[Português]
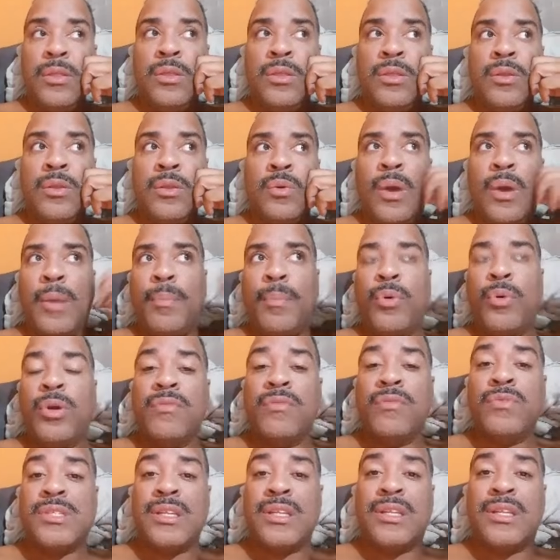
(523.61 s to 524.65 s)
Não é porque
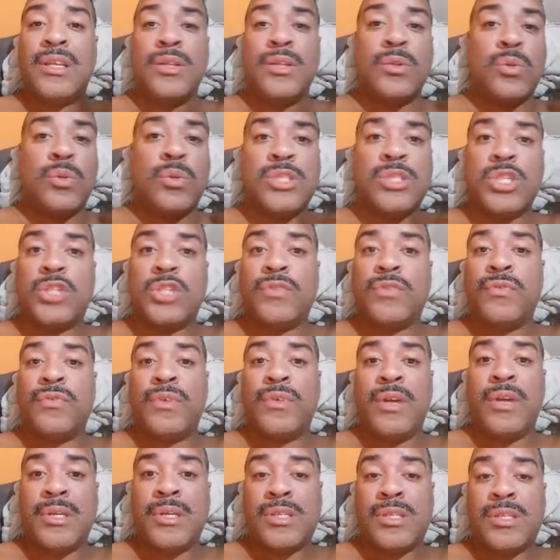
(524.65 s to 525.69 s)
você tem todas as
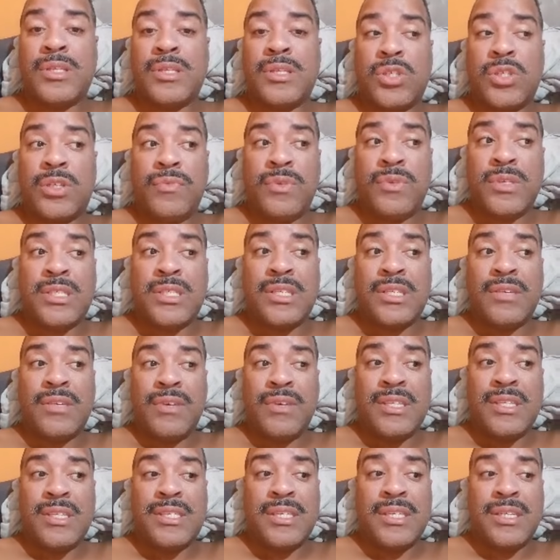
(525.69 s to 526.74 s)
ferramentas que você vai
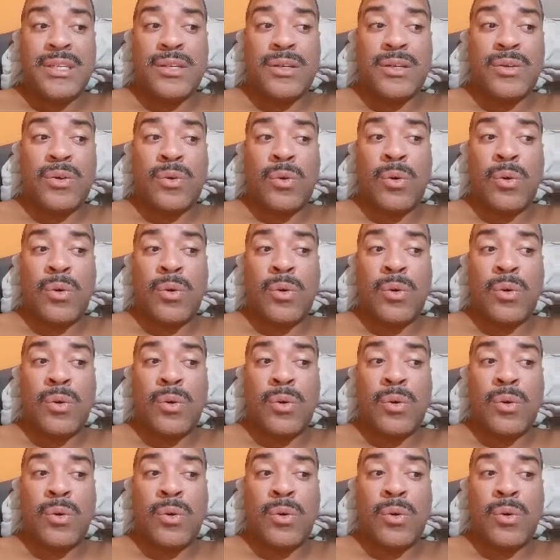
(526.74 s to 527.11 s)
ser